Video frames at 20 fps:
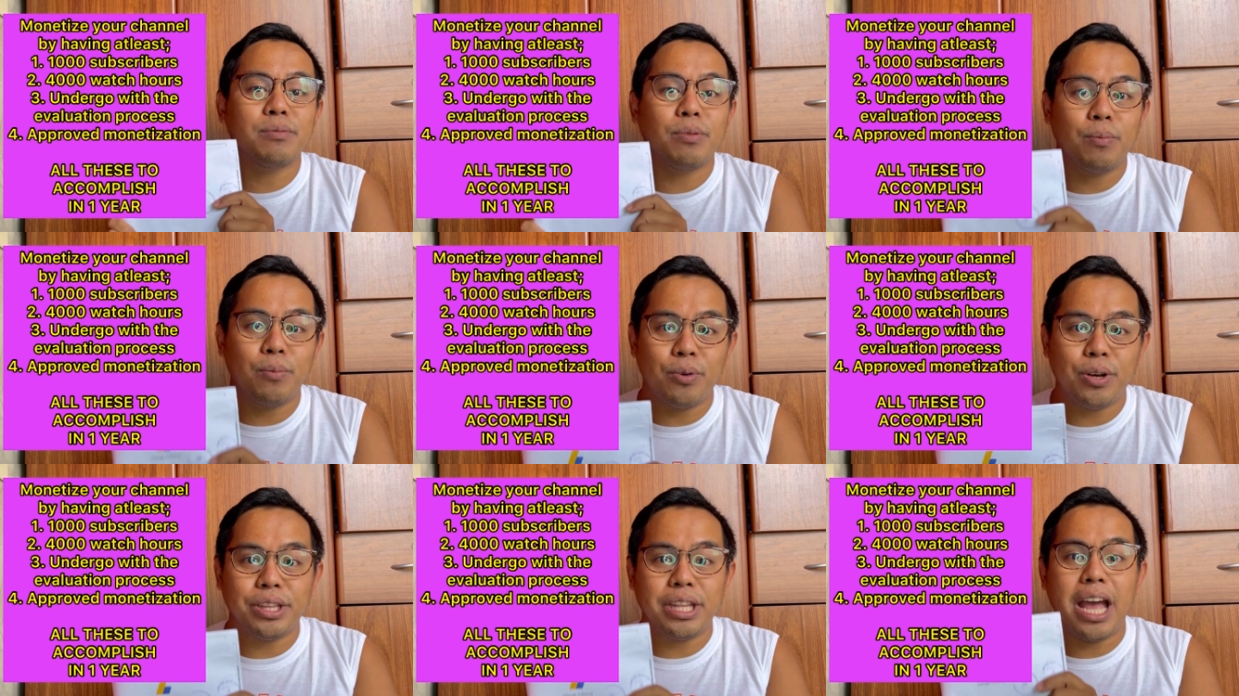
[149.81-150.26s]

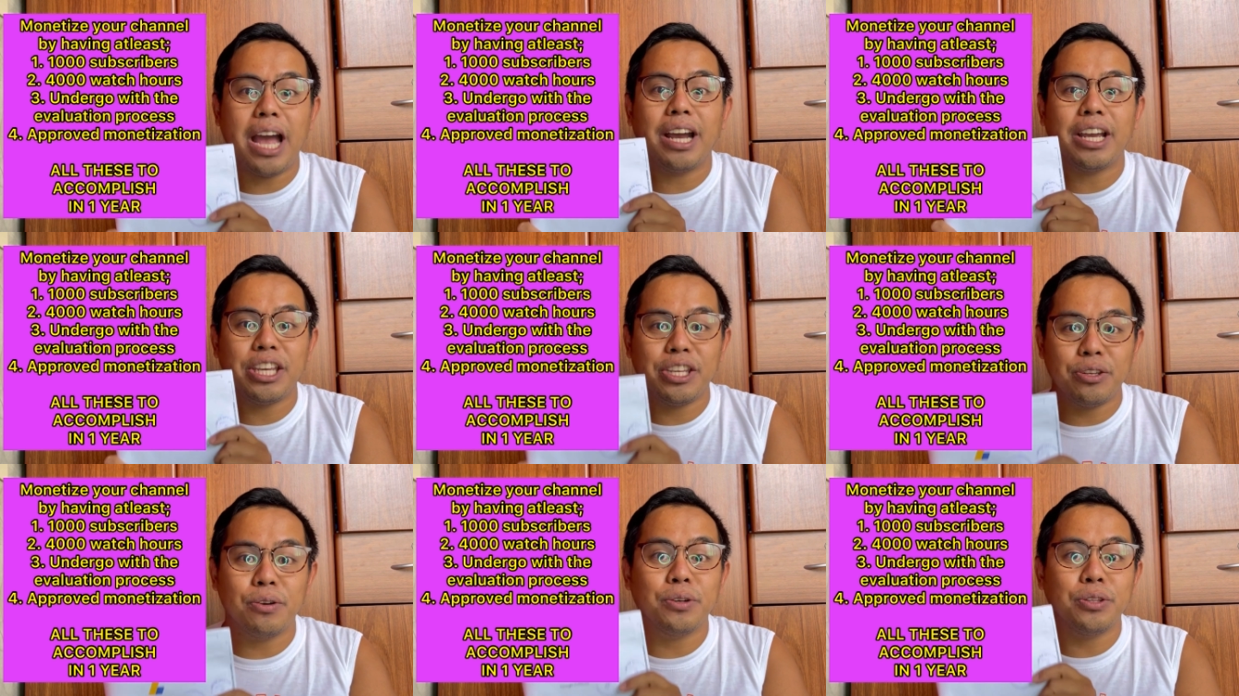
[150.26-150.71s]
mo muna ang
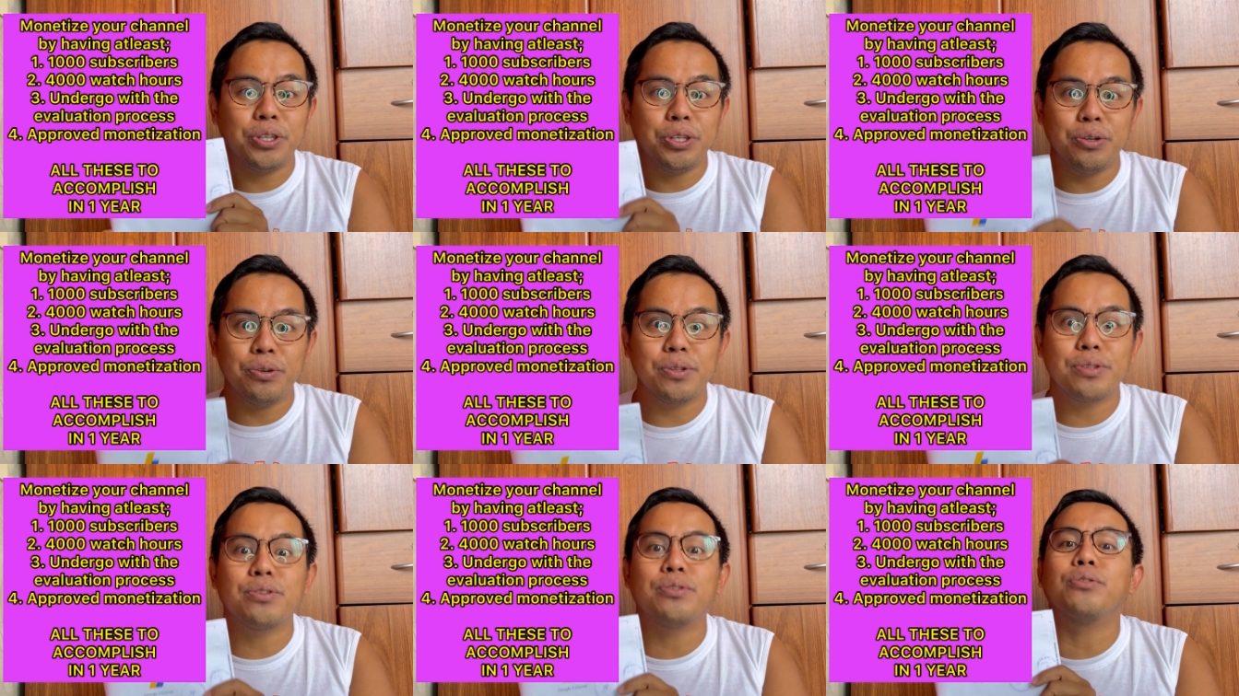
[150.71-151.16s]
iyong
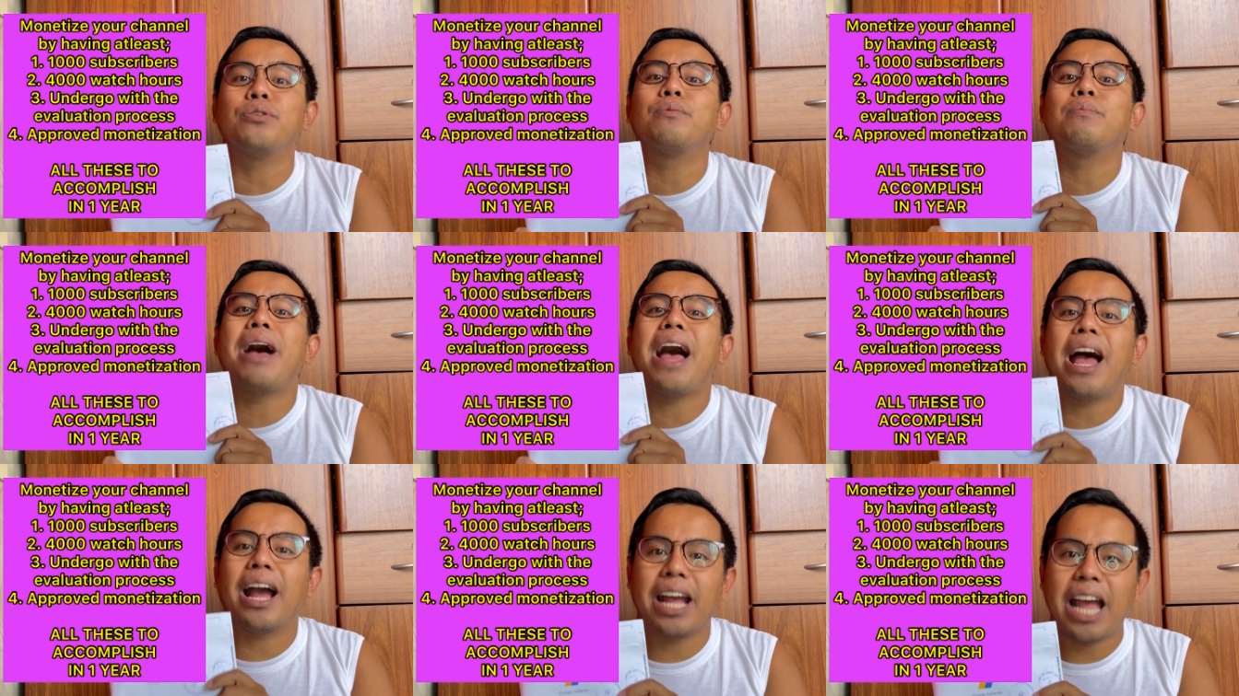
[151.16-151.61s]
YouTube
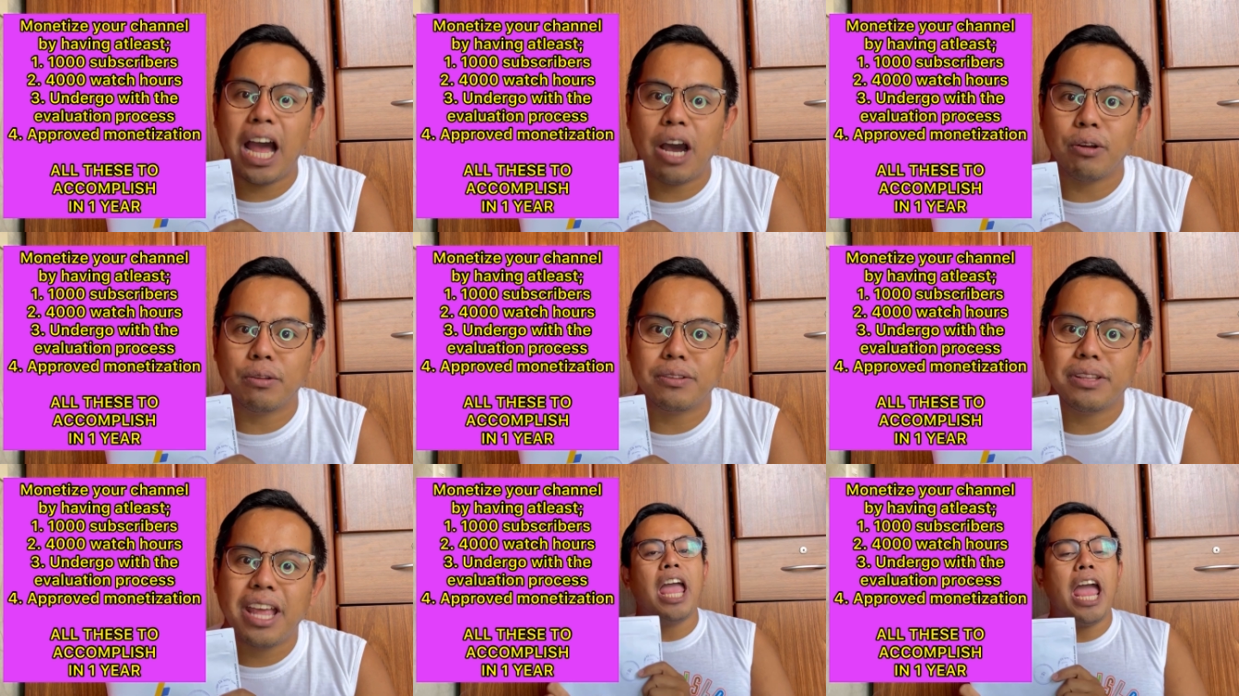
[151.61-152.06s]

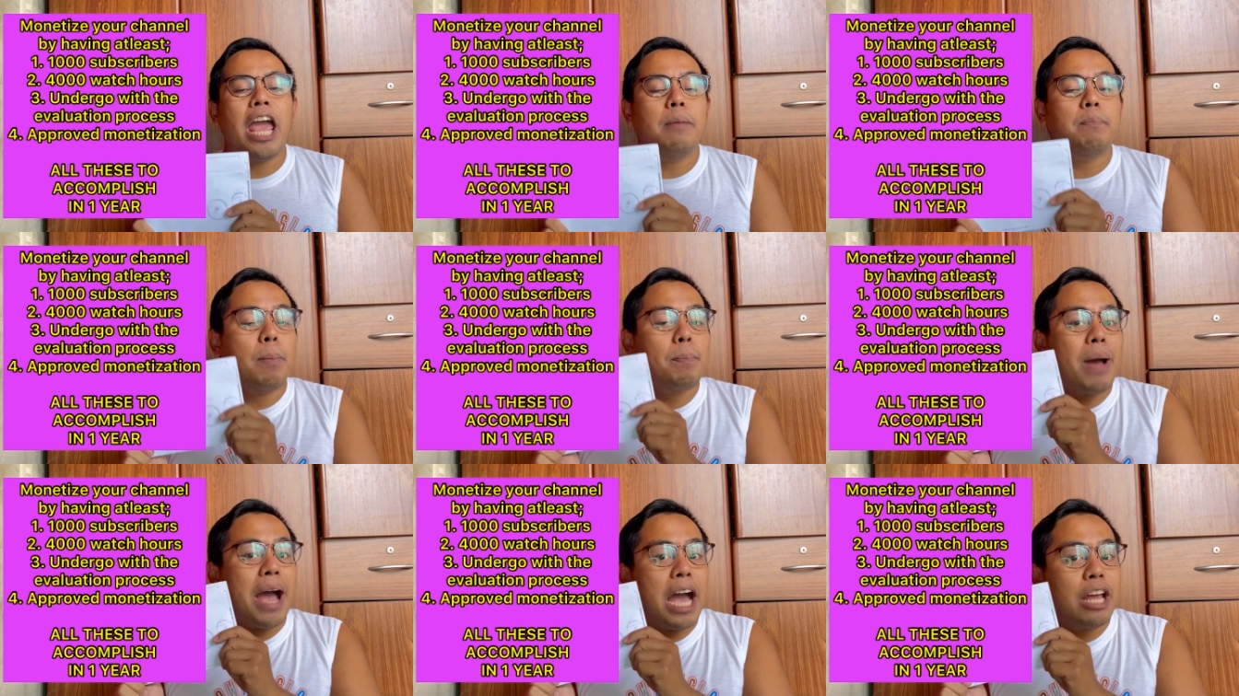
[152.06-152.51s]
account. And
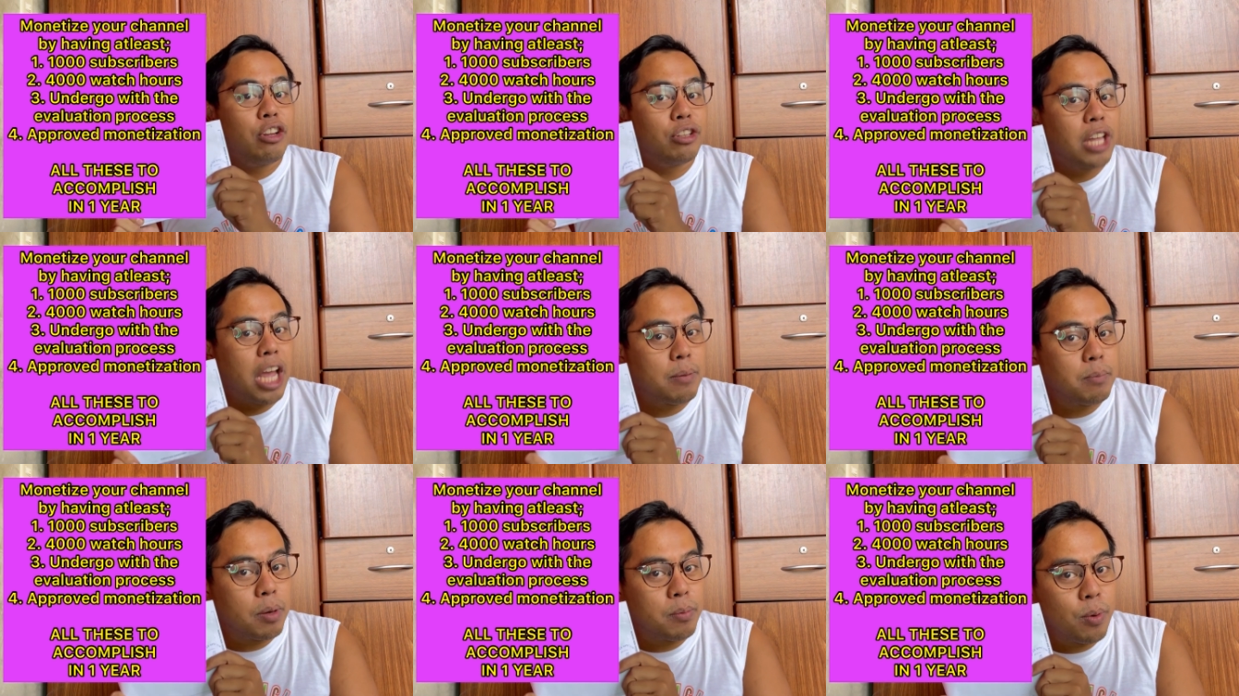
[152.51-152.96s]
paano
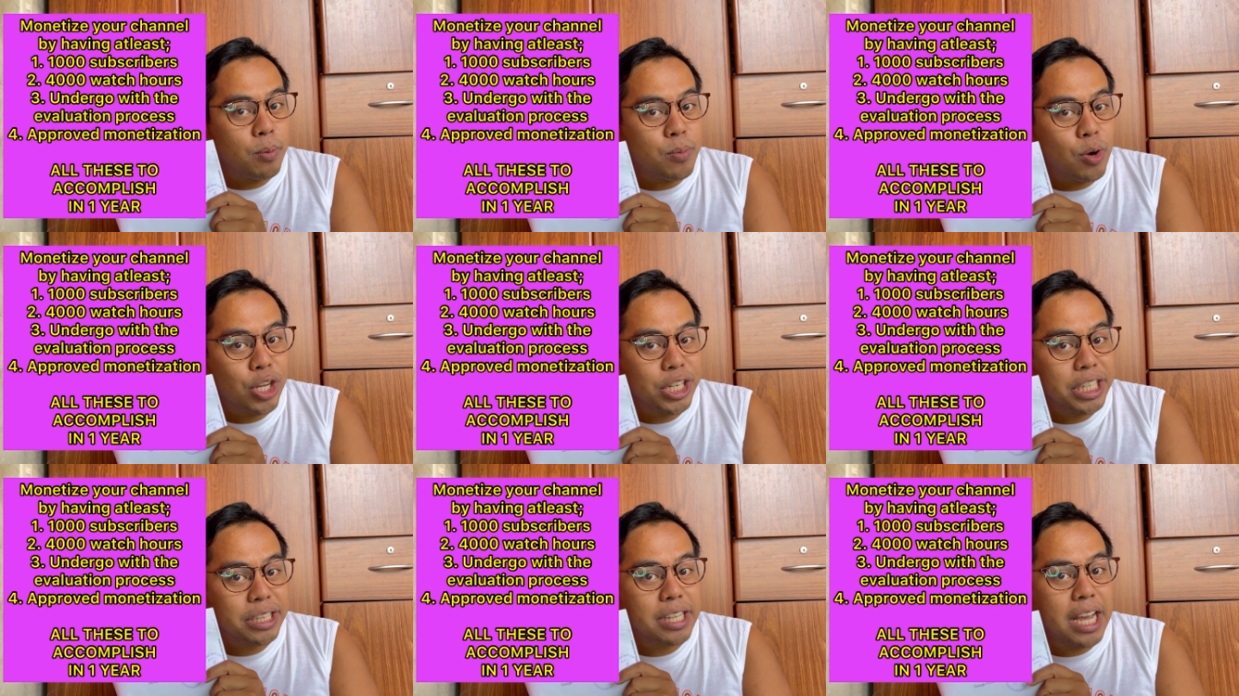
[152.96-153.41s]
tayo
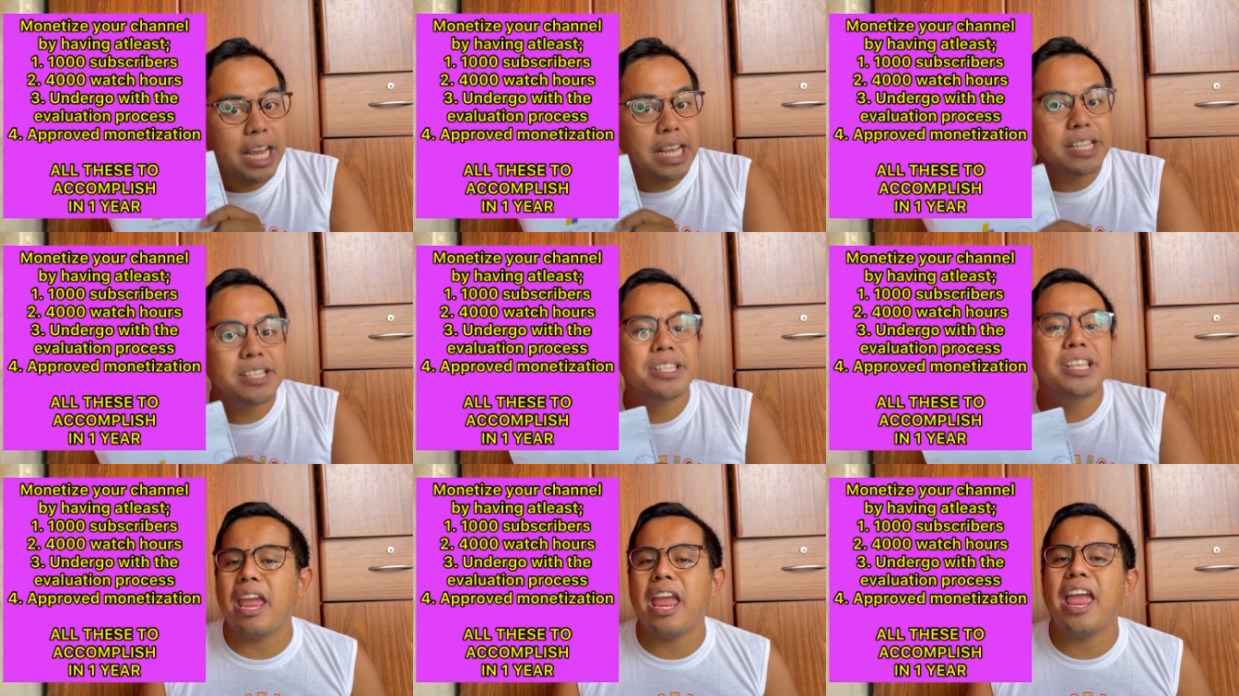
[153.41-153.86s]
mamonetize?